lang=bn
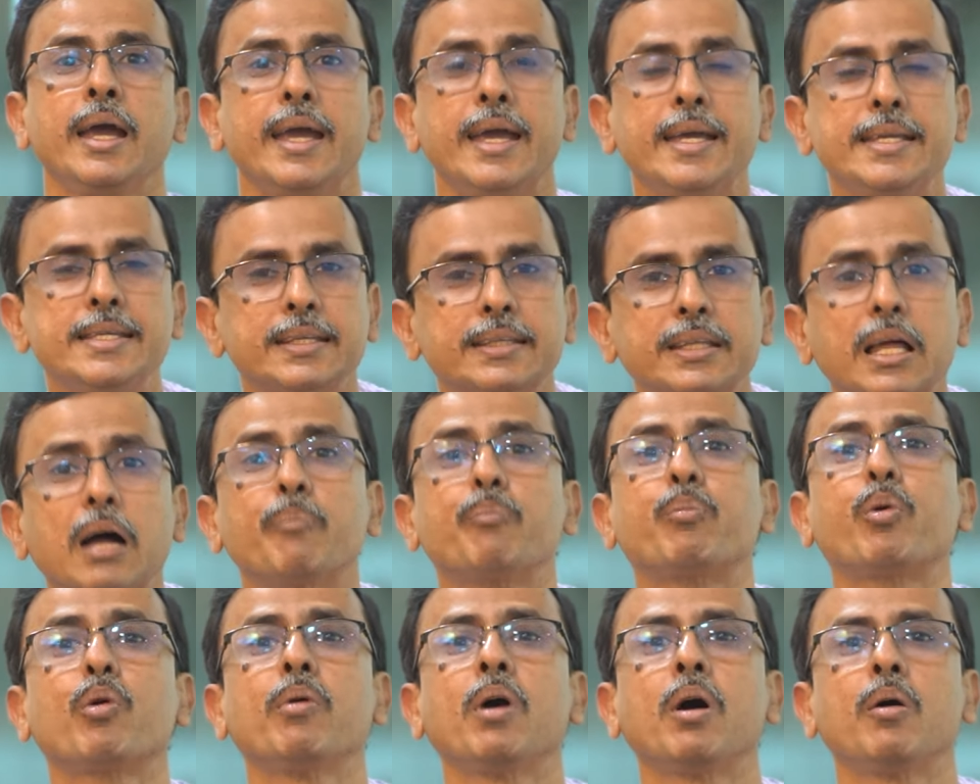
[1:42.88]
এই যে
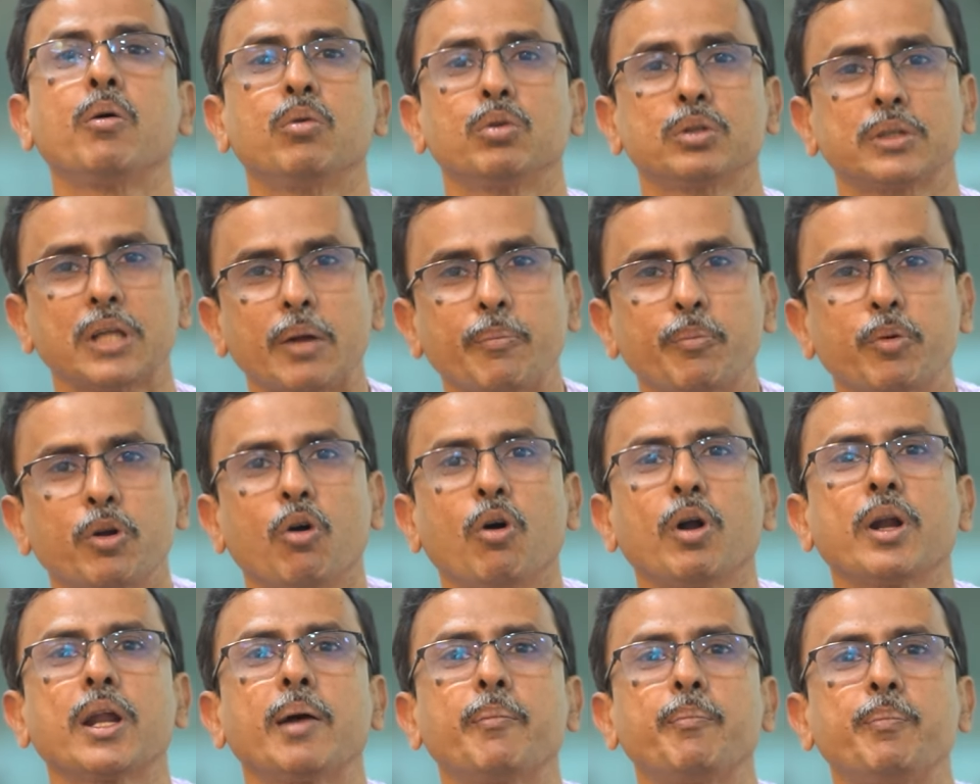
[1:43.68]
তাপপ্রবাহ তারপরে
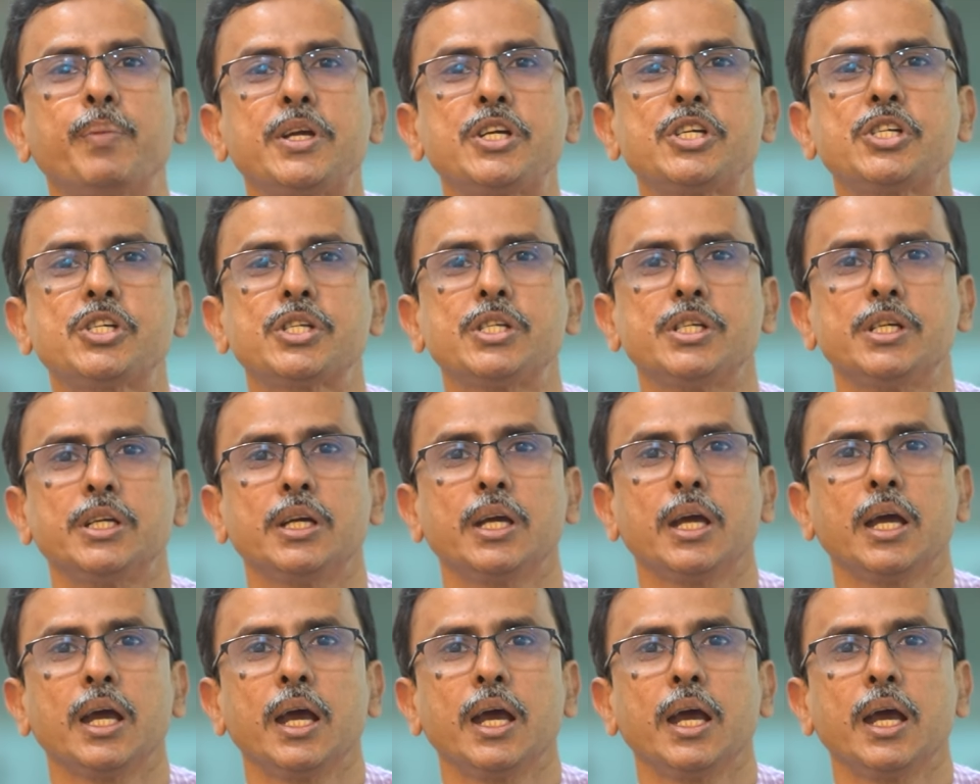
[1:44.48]
অনাবৃষ্টি